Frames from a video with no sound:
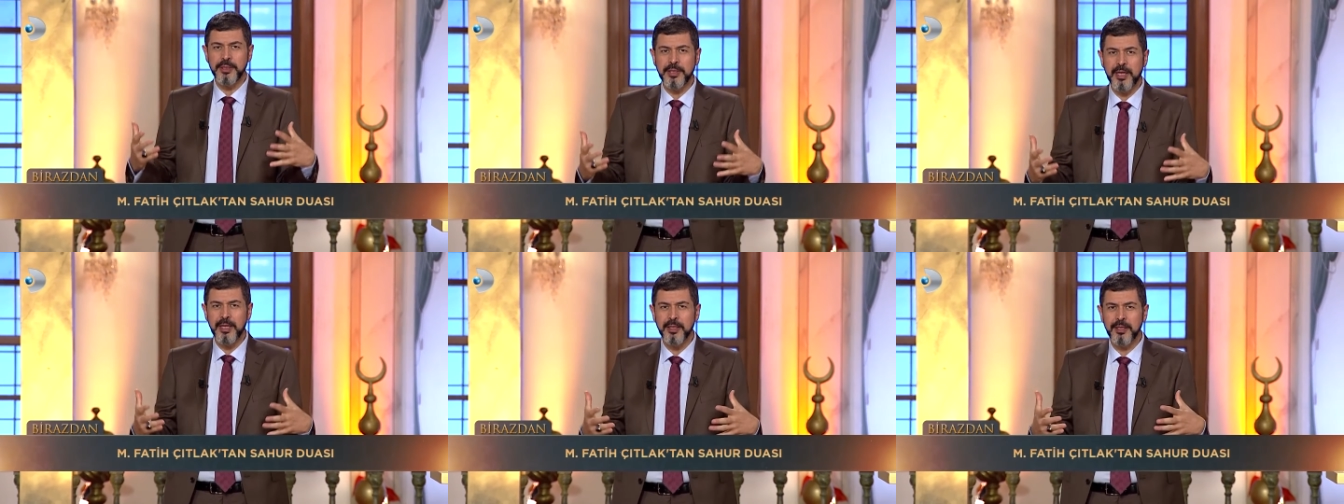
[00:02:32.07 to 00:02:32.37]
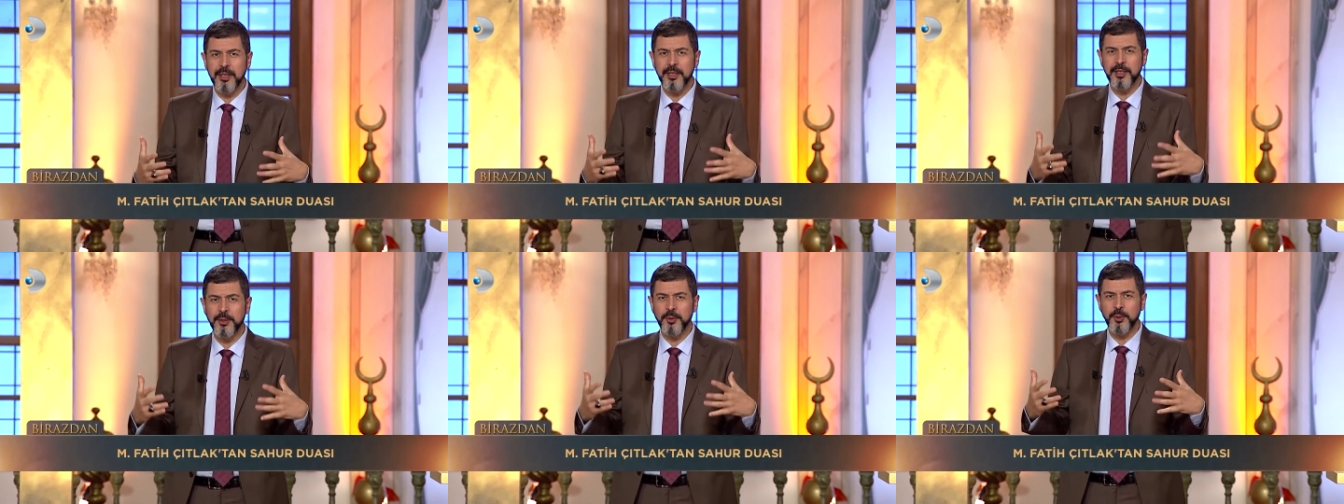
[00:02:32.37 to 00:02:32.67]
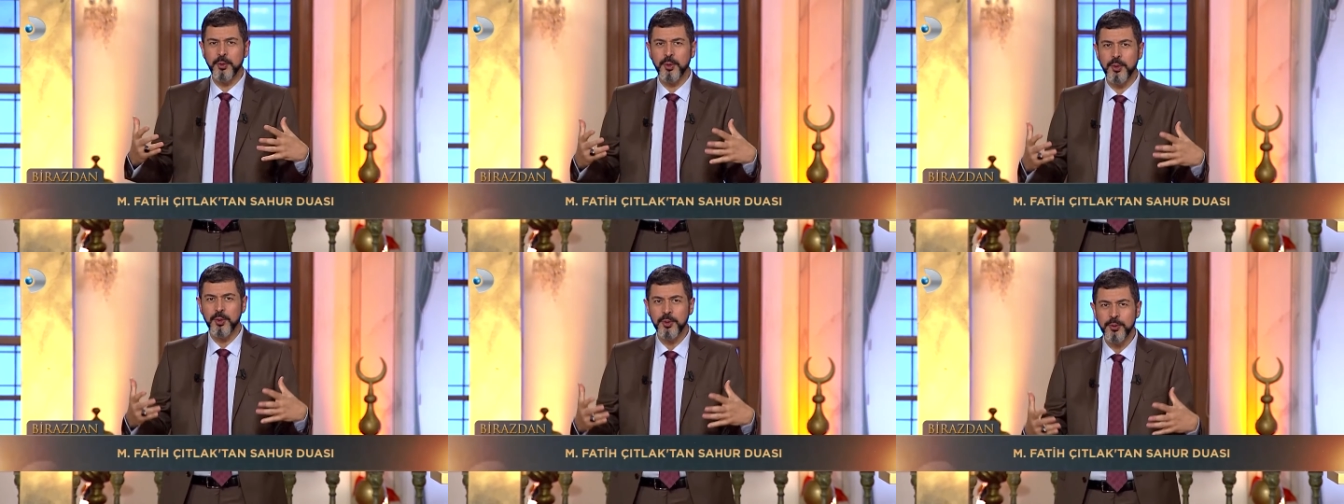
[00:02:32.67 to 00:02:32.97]

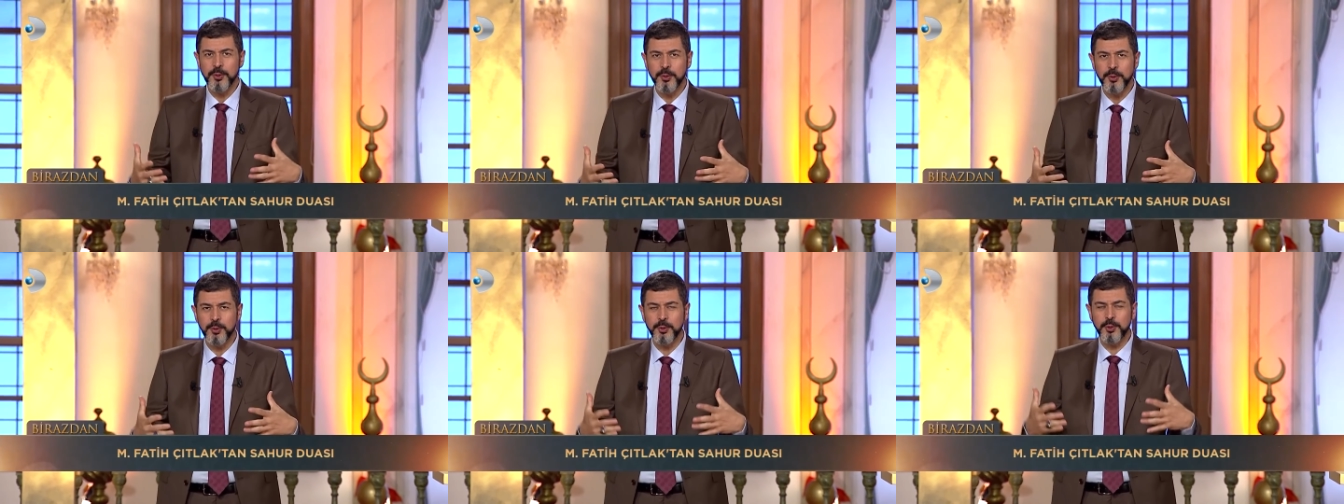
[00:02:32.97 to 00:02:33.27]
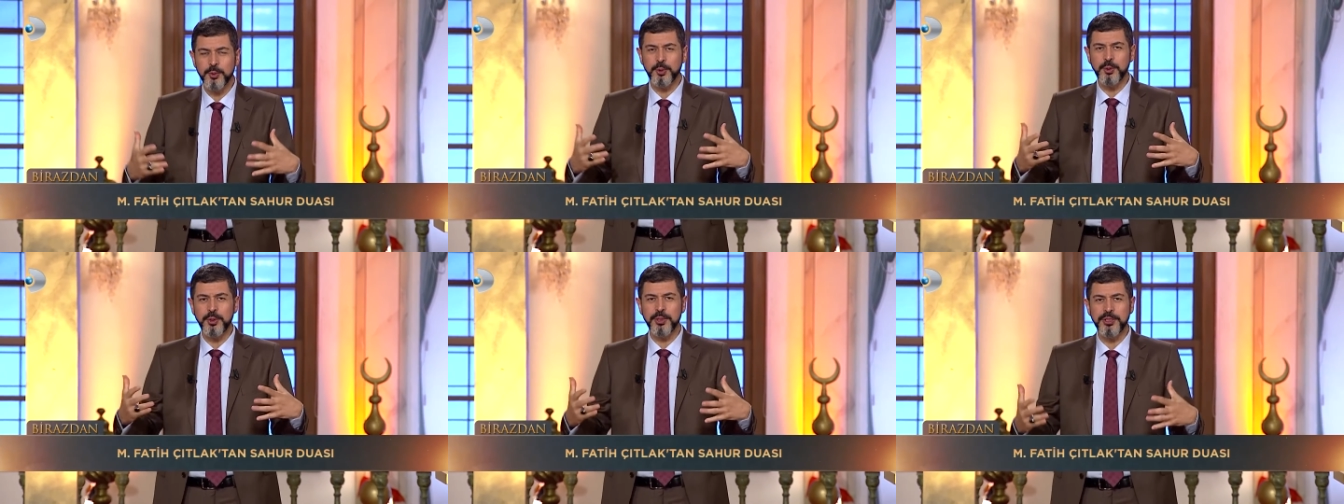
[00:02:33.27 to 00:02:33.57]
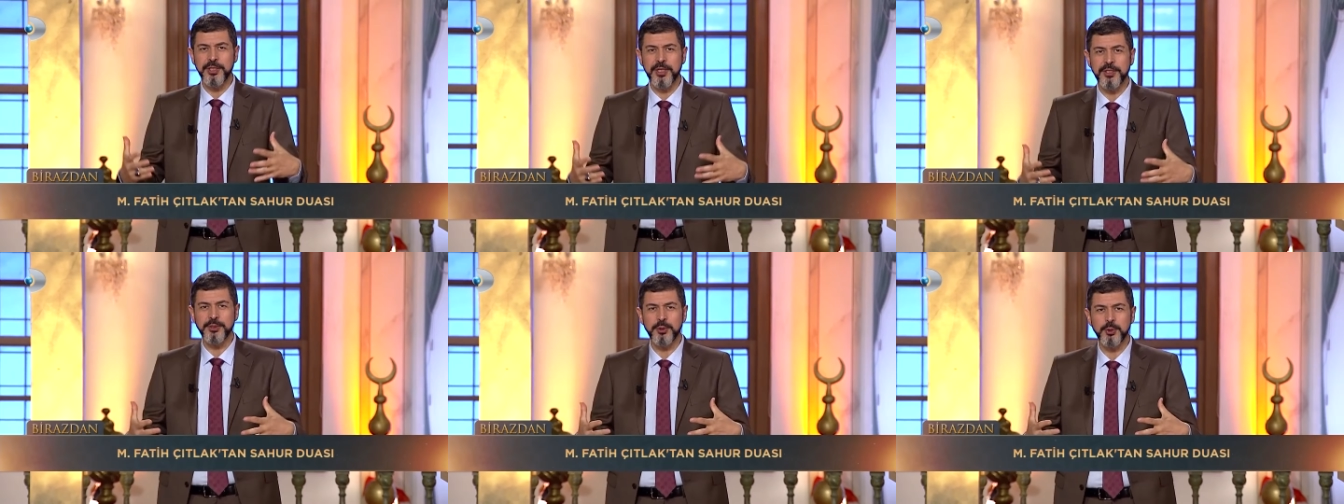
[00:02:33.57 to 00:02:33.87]
dalgalanıyor. O kürk
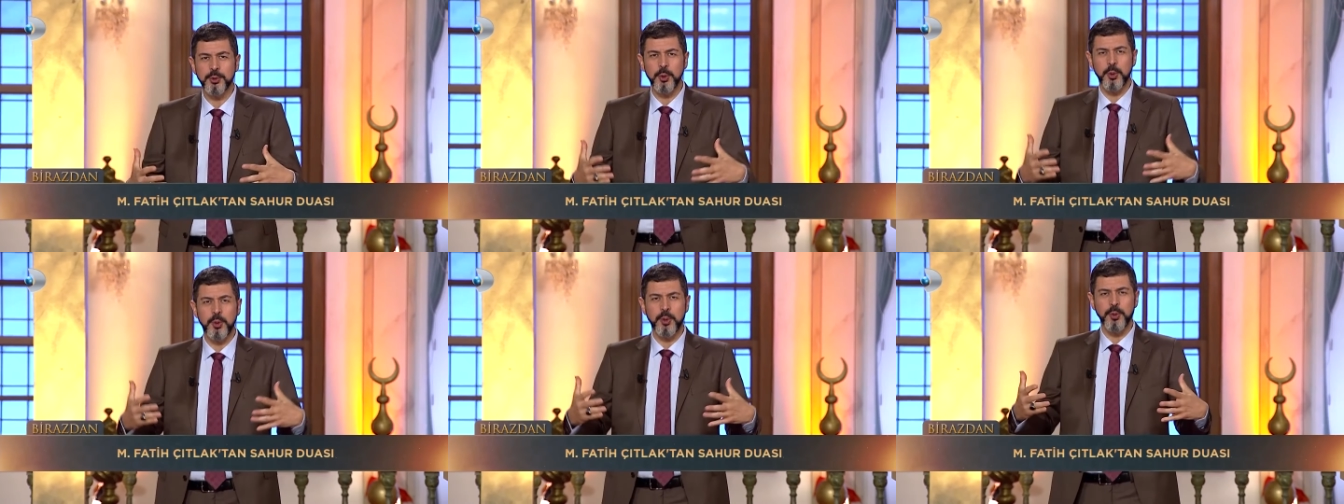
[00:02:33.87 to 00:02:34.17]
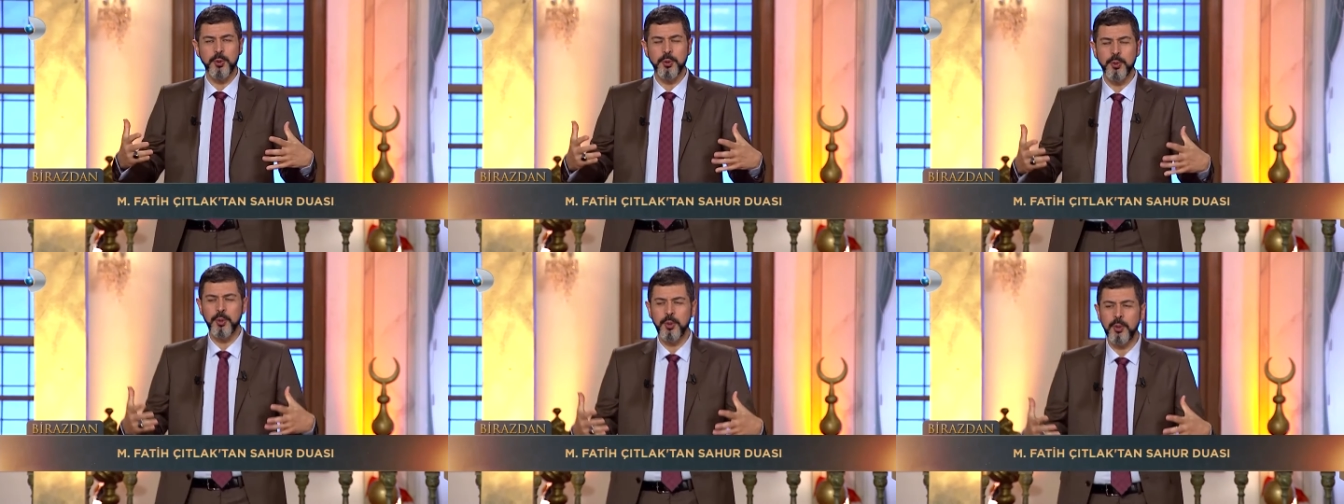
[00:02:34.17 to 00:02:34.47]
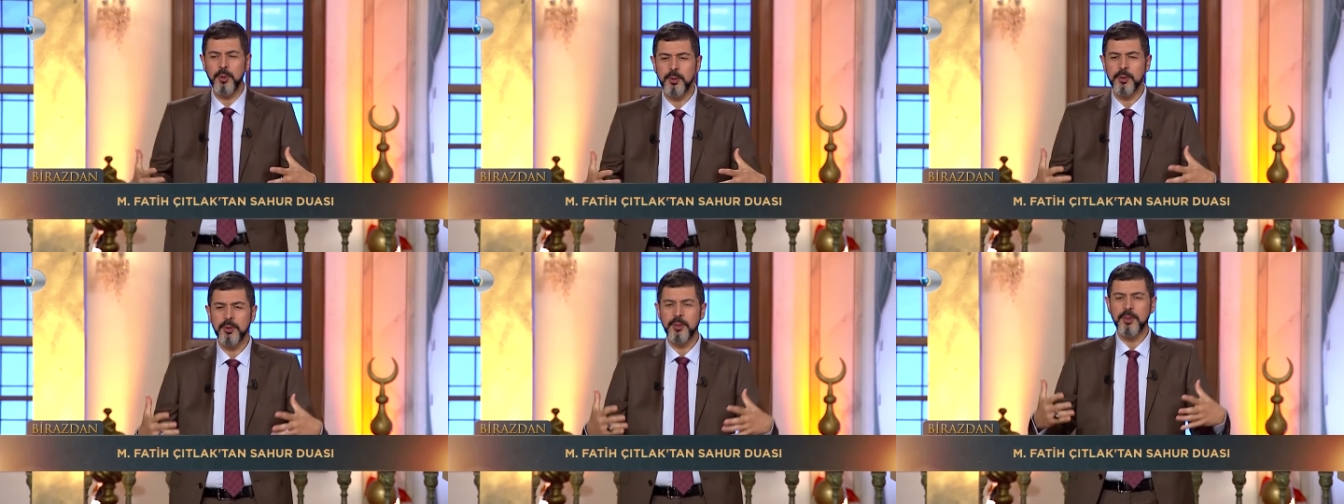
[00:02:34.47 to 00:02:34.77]
içerisinde şöyle
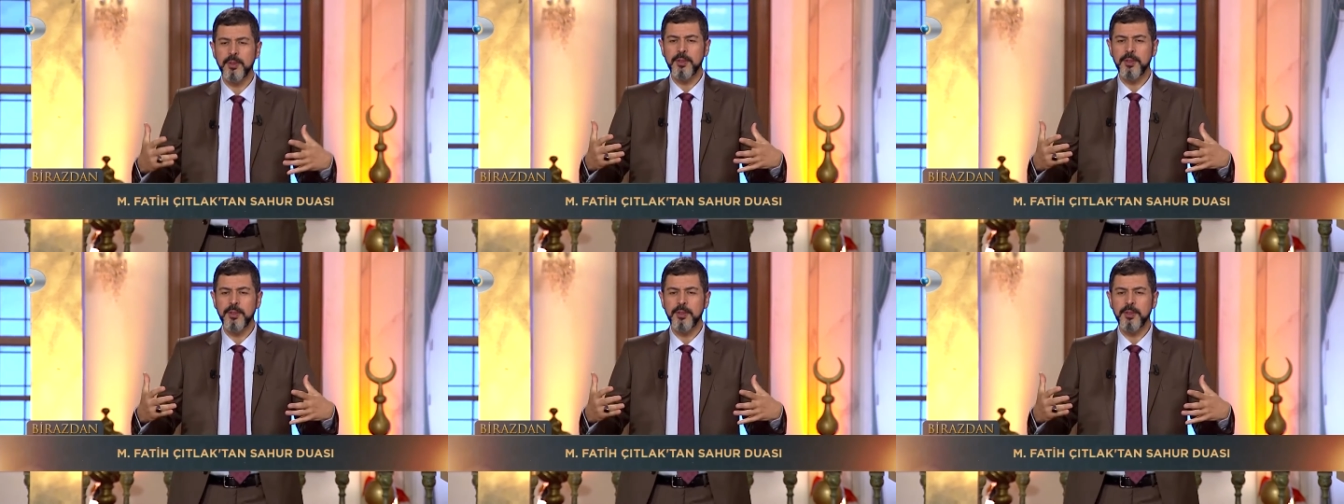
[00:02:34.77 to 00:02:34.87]
yürüyor.